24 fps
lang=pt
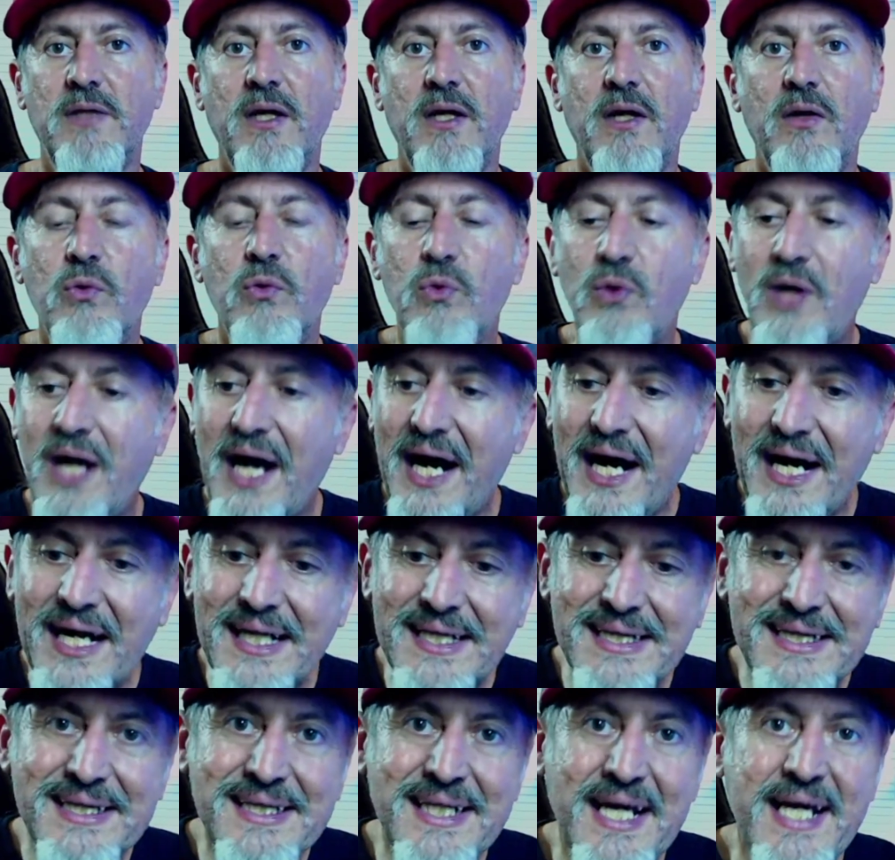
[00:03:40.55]
O cara
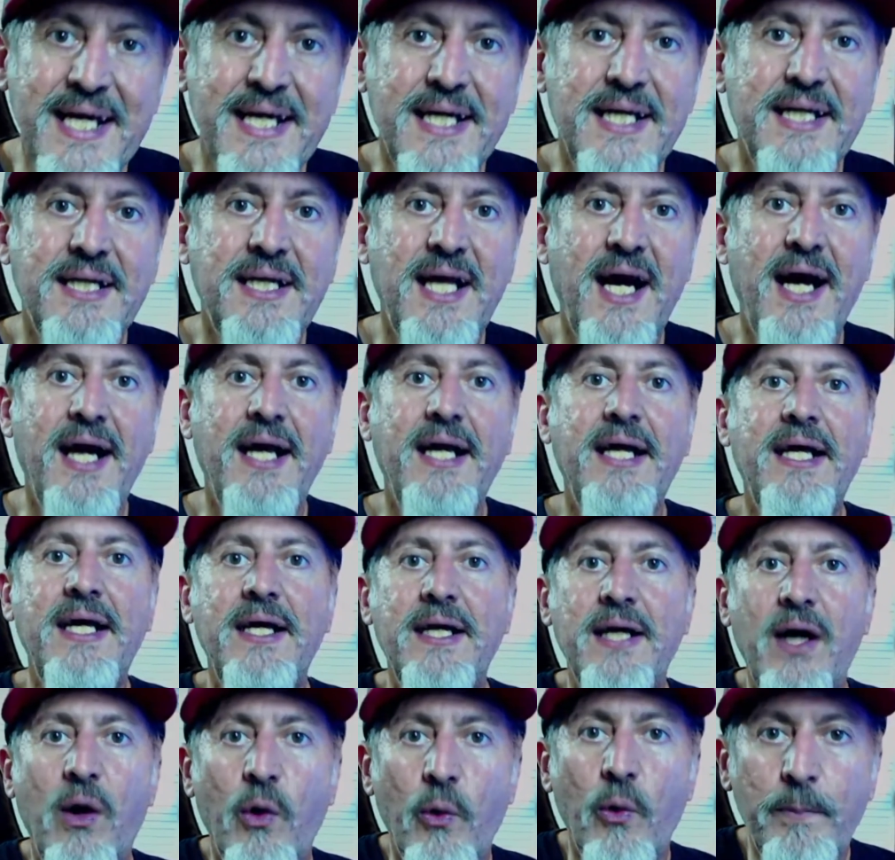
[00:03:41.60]
tem que estar tá ali
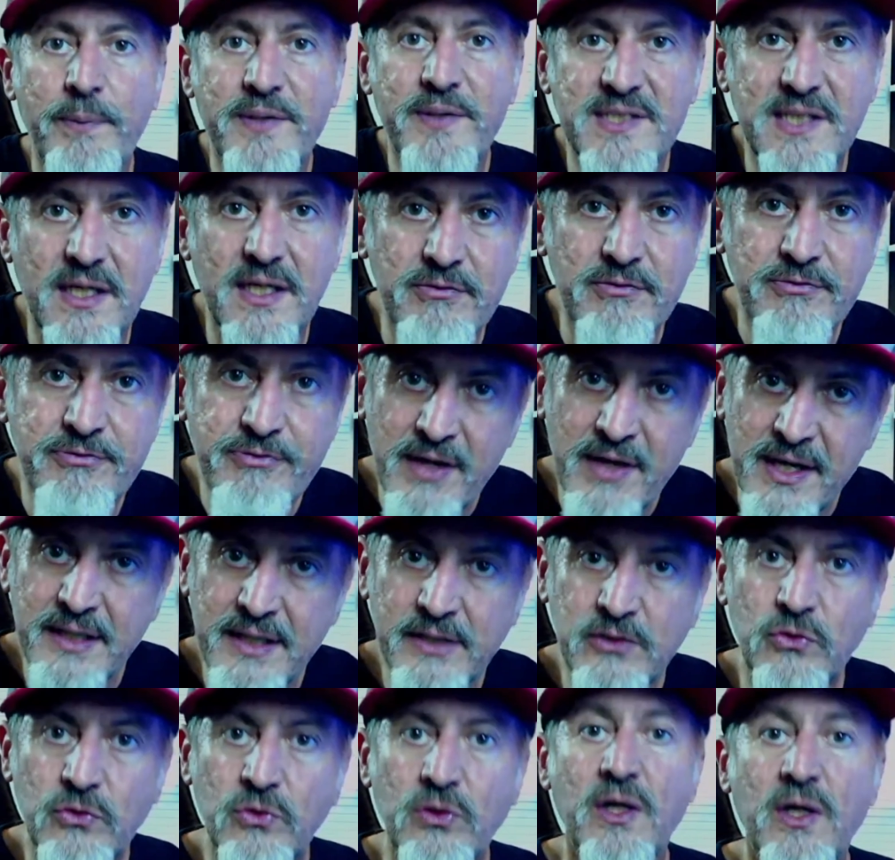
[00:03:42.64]

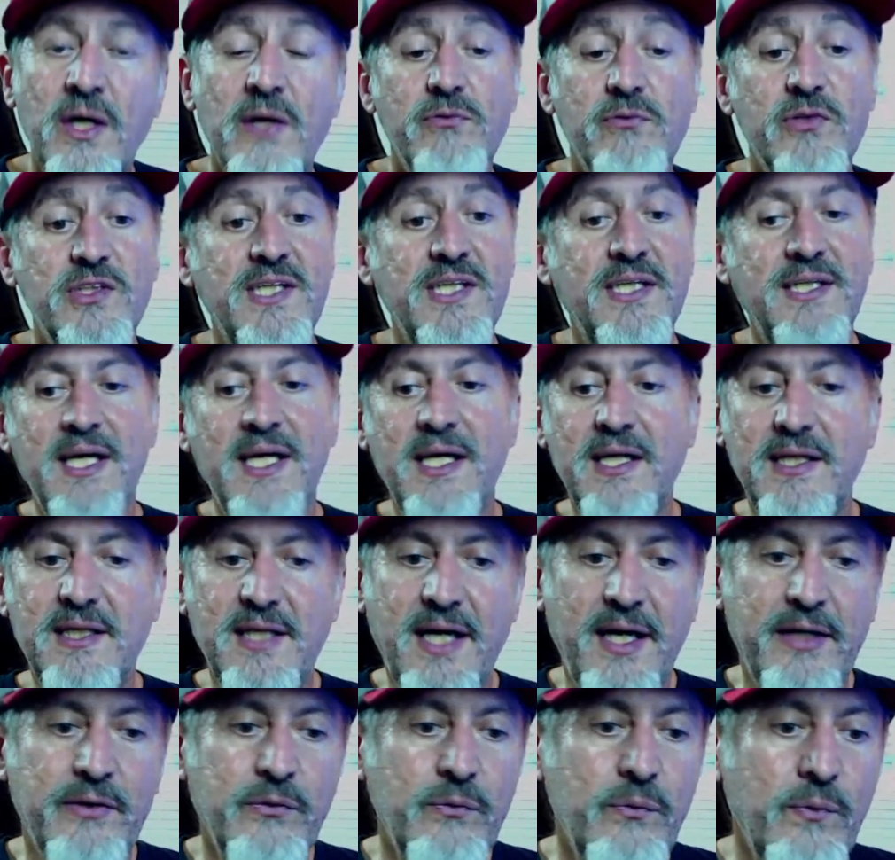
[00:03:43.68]
observando, você tem que estar
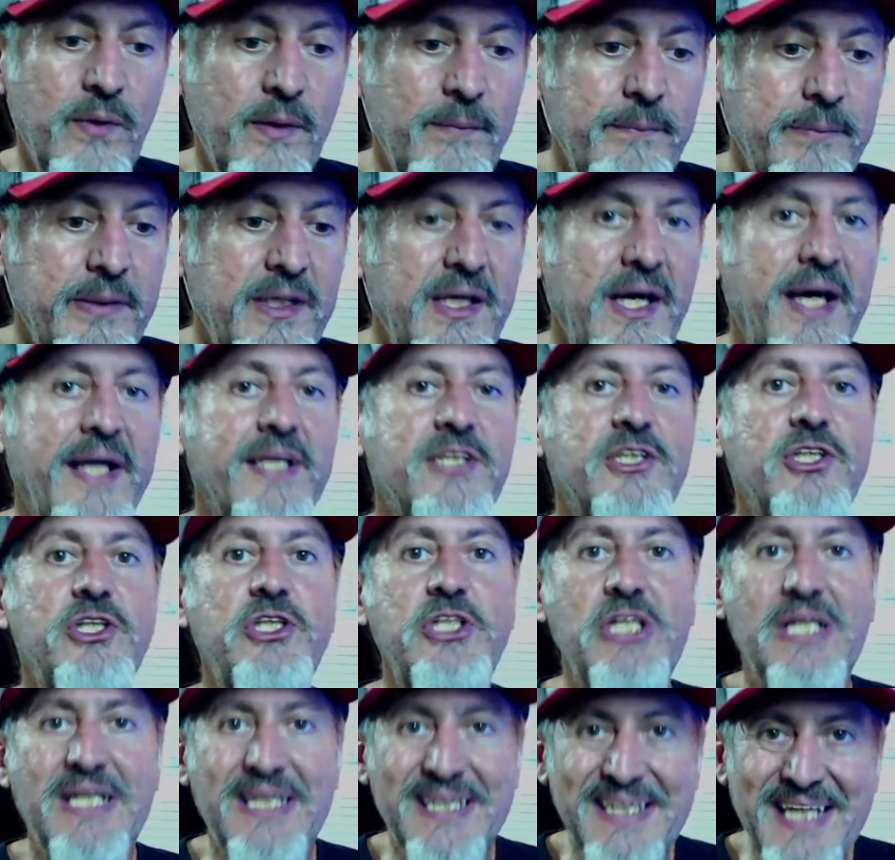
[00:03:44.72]
tá num ambiente de
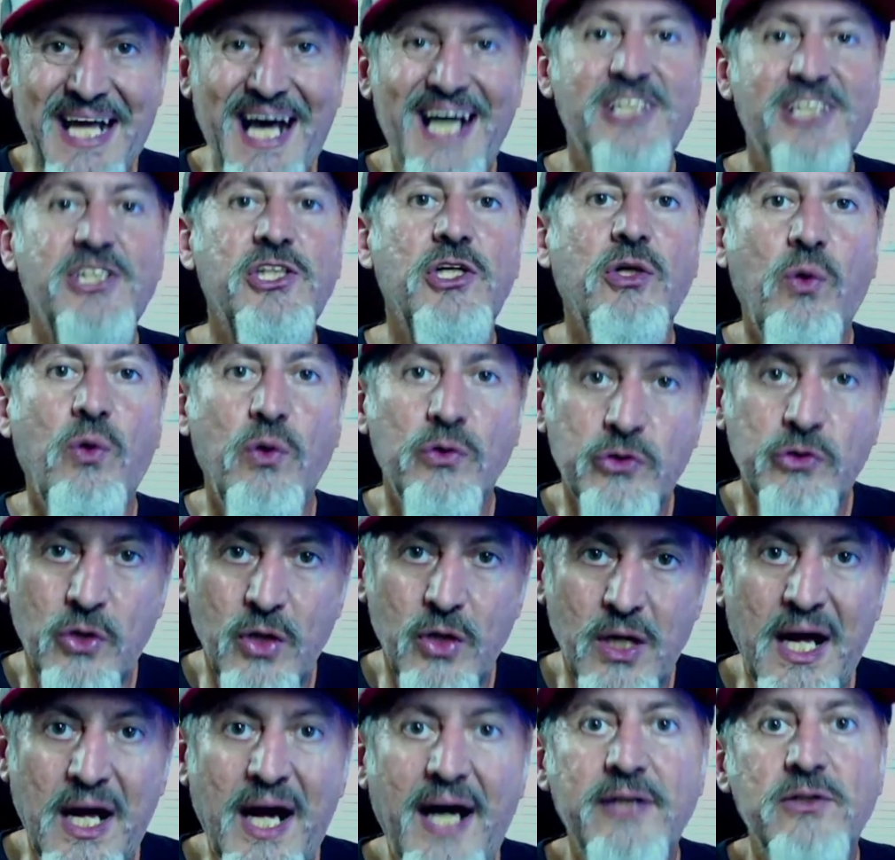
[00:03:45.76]
teste
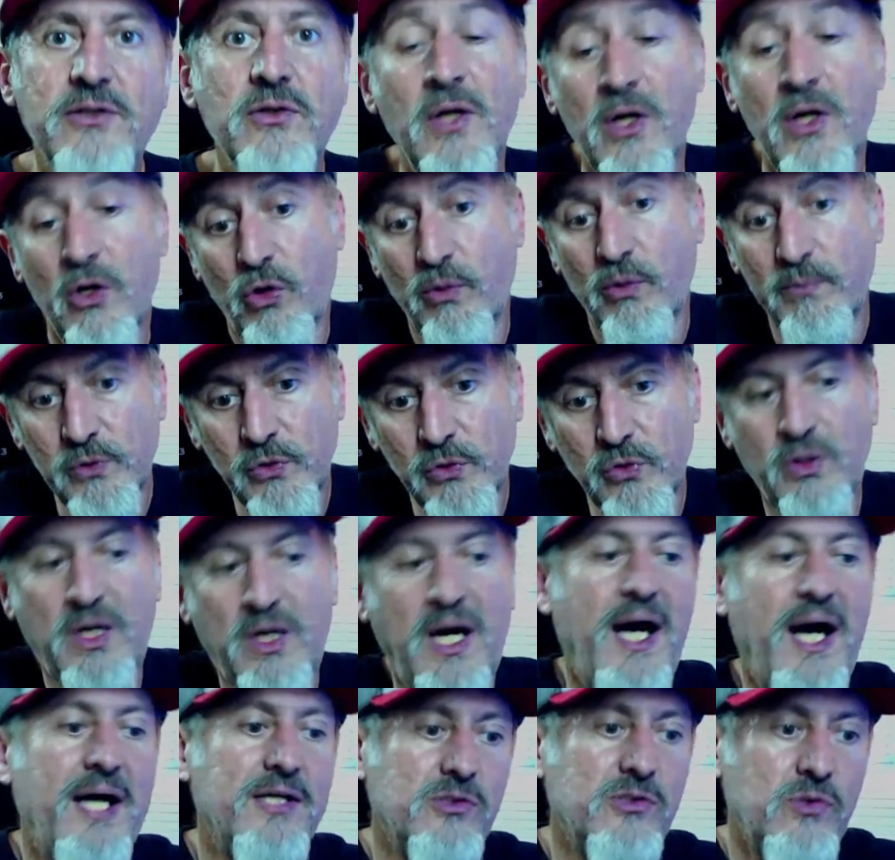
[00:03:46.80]
controlado, como no
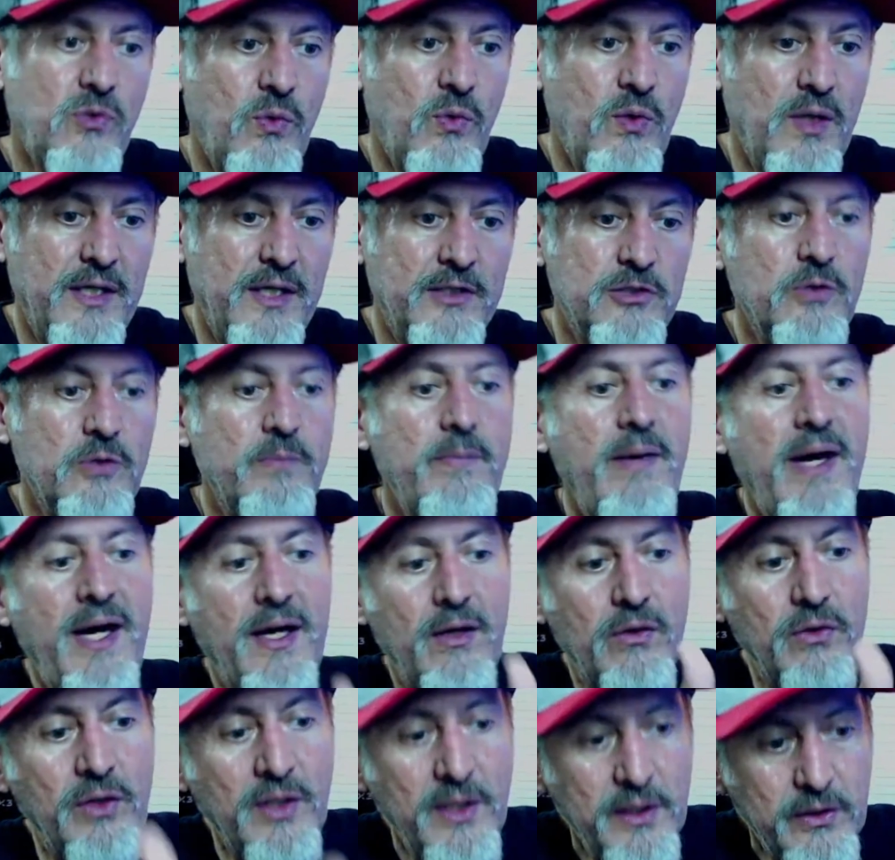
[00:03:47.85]
caso com o Leandro
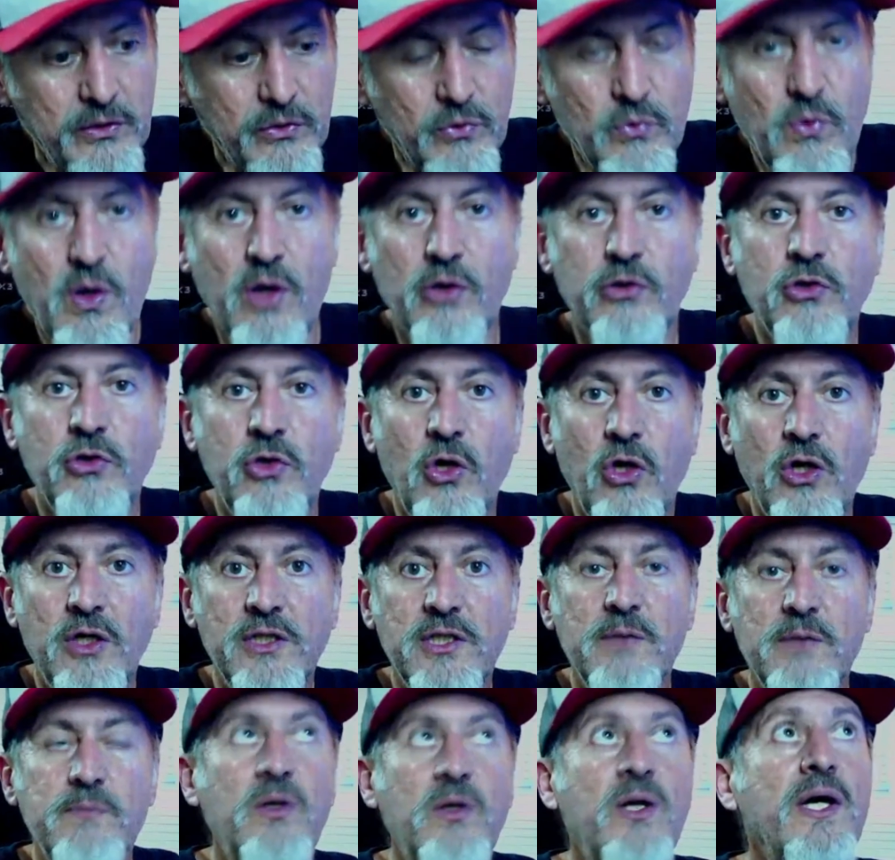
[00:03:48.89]
Melo num
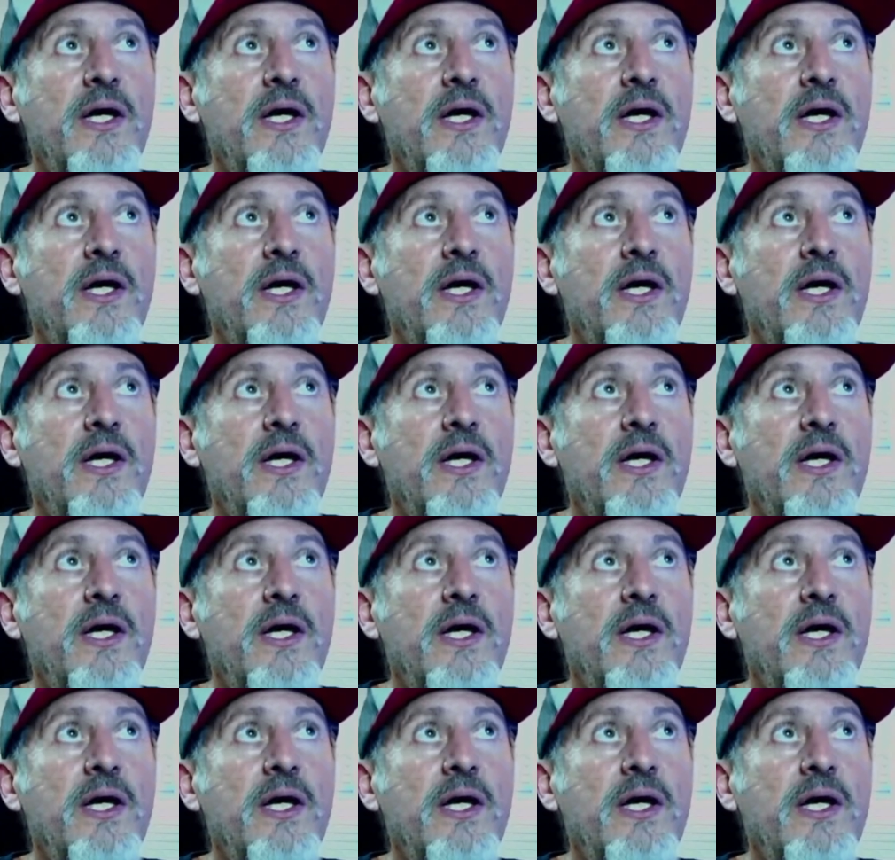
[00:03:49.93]
autódromo.